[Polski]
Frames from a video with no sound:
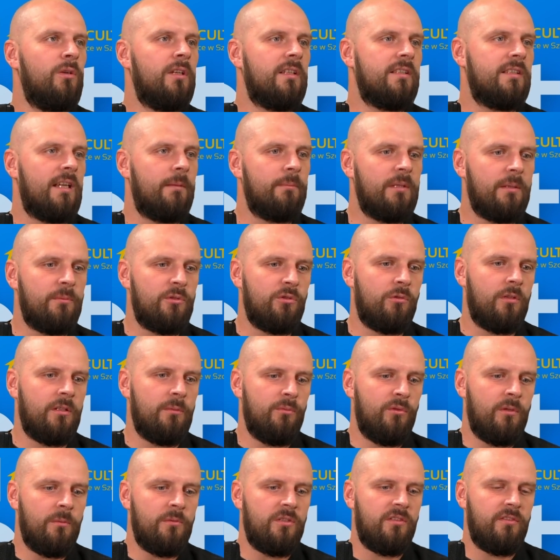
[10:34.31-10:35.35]
Ja sam na przykład
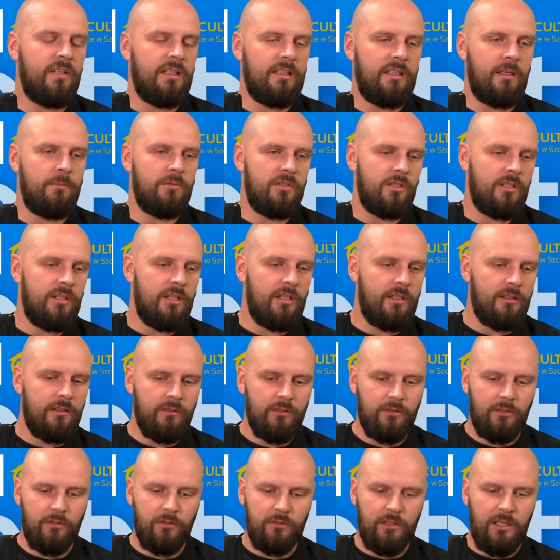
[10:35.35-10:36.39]
byłem świadkiem, że
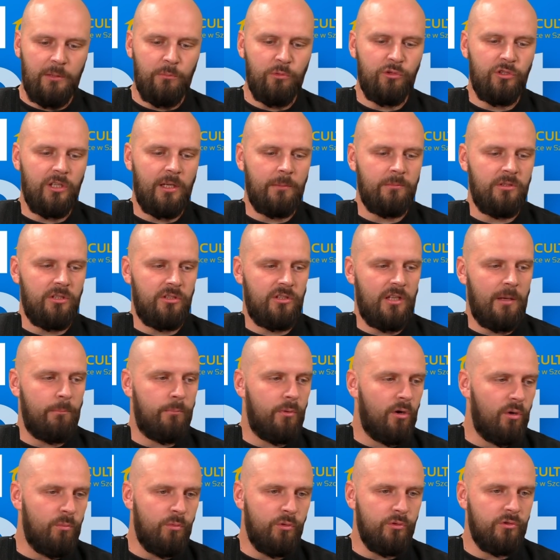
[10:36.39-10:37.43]
niejednokrotnie musiałem gdzieś tam
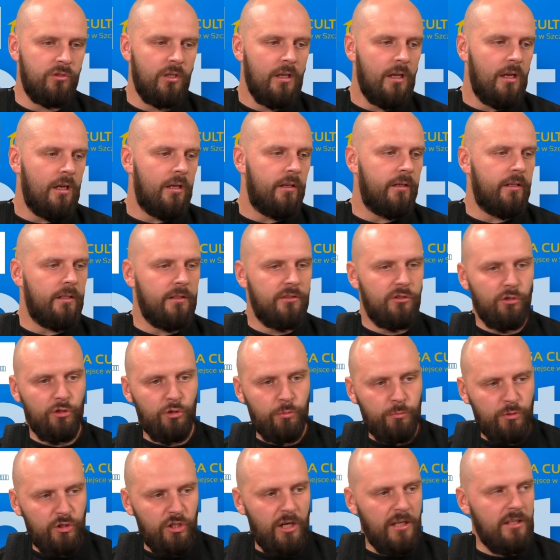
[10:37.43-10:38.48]
pomóc, e, coś
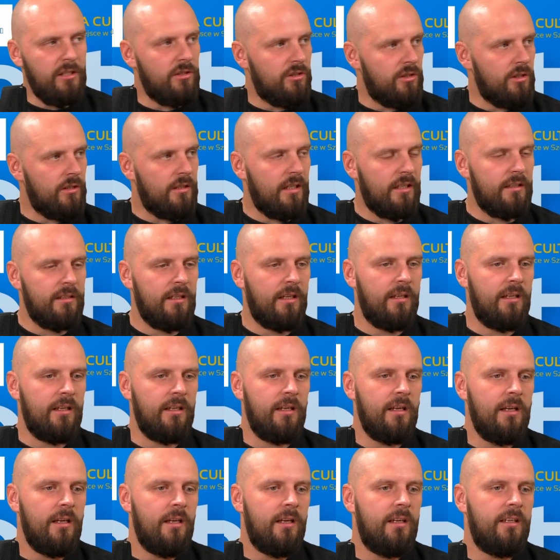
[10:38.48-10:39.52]
przenieść i tak dalej.
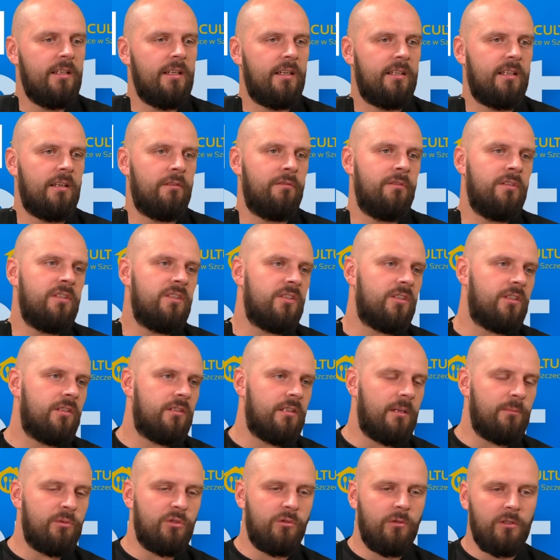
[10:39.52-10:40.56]
I jak ja widzę
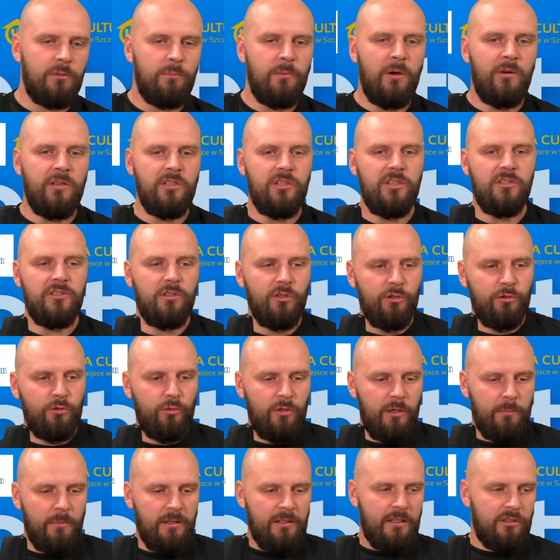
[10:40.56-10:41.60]
na przykład małe dziecko,
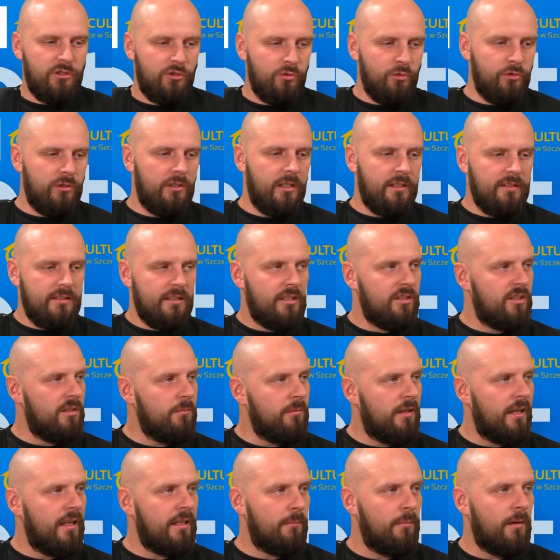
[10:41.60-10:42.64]
które ma narzutkę z naszym
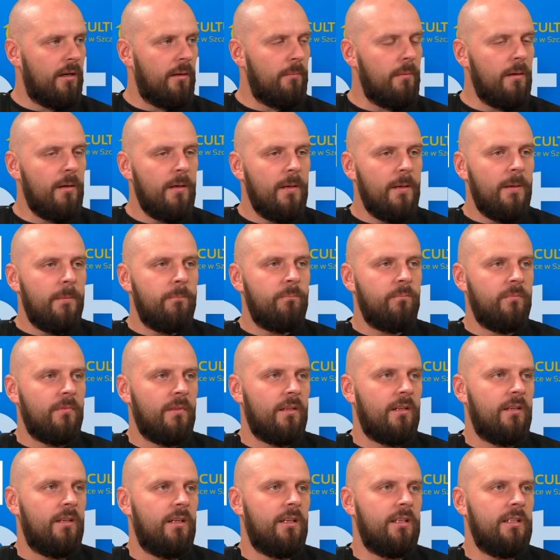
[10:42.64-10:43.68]
herbem
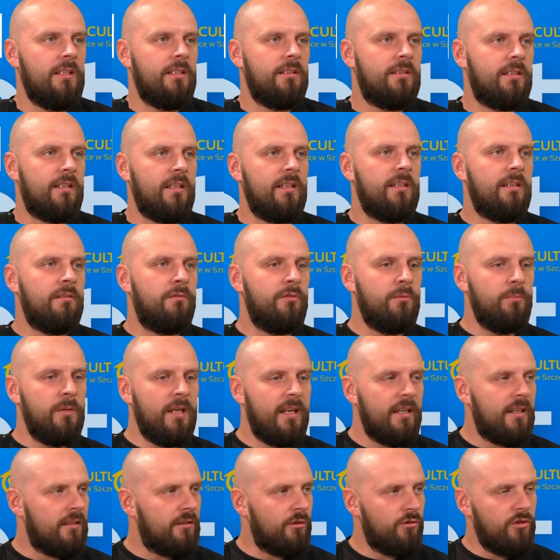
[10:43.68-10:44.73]
mm, e, i trener
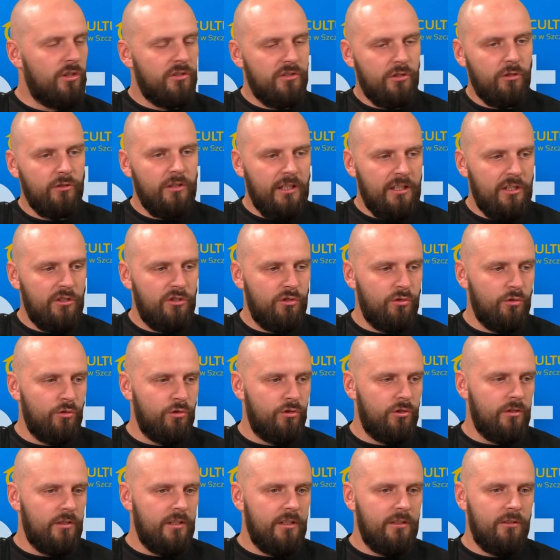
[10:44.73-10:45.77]
wybiera to dziecko do jakiejś
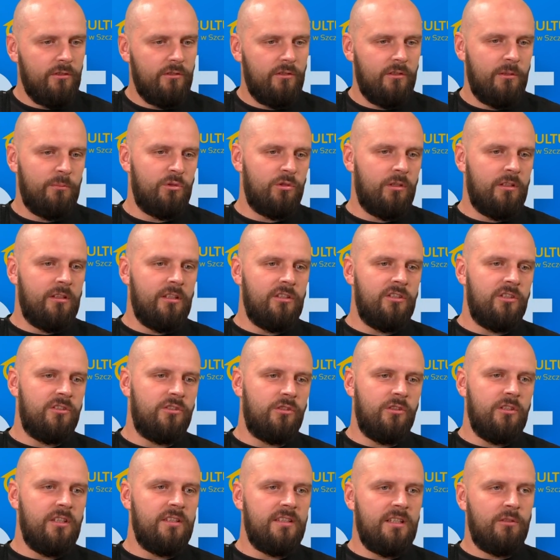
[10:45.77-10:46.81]
drużyny, no to na przykład to
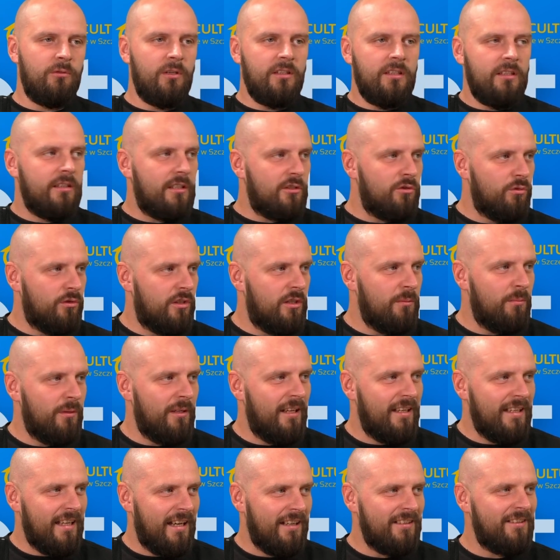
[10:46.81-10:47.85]
dziecko nie zakłada narzutki
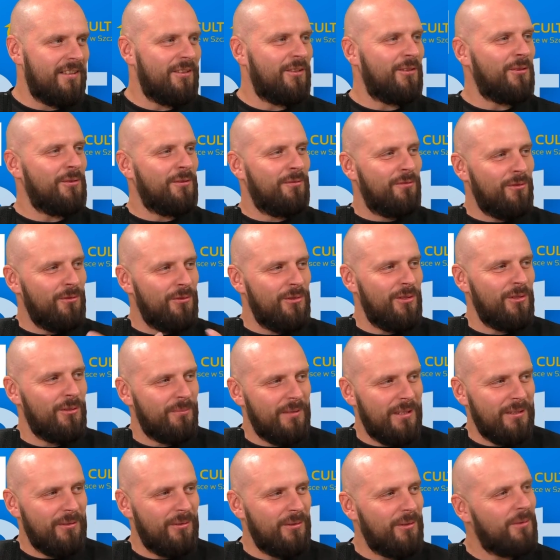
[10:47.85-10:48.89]
byle jak, tylko odwróci ją
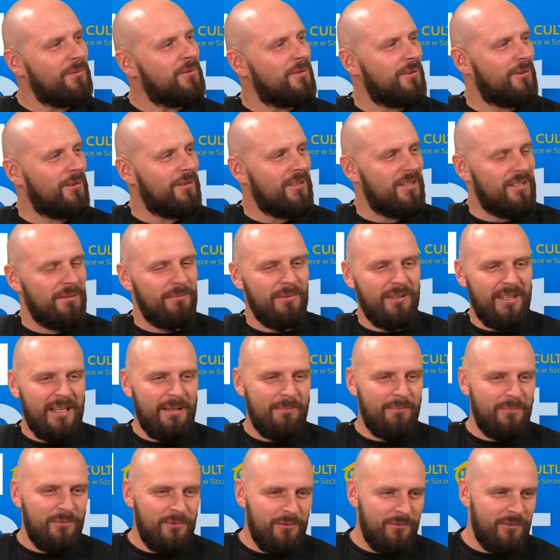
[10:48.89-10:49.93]
na drugą stronę, żeby
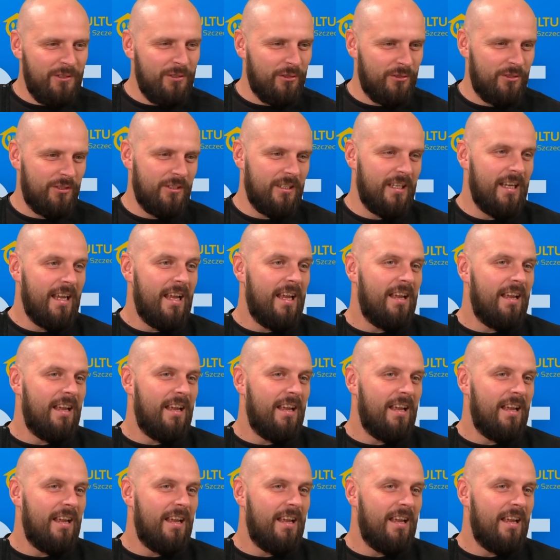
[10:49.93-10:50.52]
herb był widoczny.